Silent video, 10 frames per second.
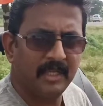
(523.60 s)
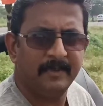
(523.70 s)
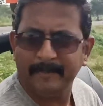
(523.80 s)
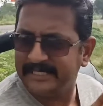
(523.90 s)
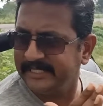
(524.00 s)

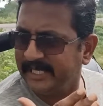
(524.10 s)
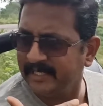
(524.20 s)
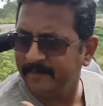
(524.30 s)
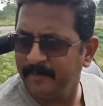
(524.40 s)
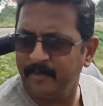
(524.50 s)
இப்போ பார்த்தீங்கன்னா
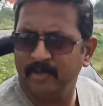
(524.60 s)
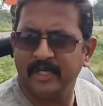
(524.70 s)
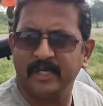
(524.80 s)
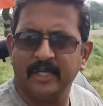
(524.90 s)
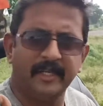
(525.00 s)
நம்ம இப்போ
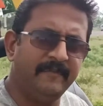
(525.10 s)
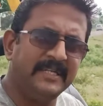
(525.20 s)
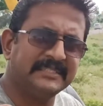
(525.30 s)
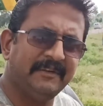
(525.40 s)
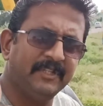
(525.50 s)
ஒரு
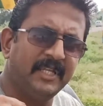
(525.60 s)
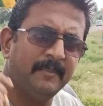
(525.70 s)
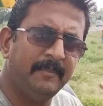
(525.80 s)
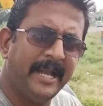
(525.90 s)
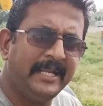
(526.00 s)
ரிவர்ஸில் வந்து
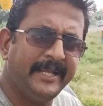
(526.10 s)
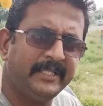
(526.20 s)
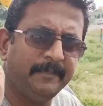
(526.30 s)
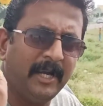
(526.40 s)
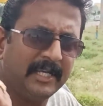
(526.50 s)
நம்ம மேலே
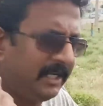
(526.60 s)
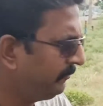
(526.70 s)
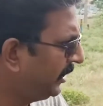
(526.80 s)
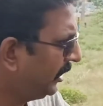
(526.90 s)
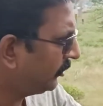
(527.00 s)
ஏற்றி
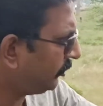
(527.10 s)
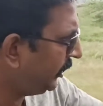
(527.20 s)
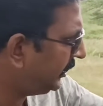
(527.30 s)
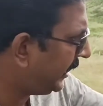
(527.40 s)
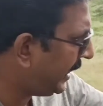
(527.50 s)
பார்க்கலாம் ஸோ
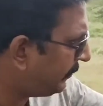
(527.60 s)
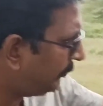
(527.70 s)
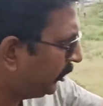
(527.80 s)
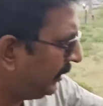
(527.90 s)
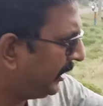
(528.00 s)
இந்த
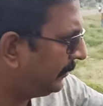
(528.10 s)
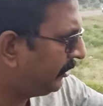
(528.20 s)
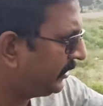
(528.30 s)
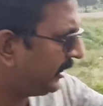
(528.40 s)
ஆப்பில் மூலியமாக நம்ம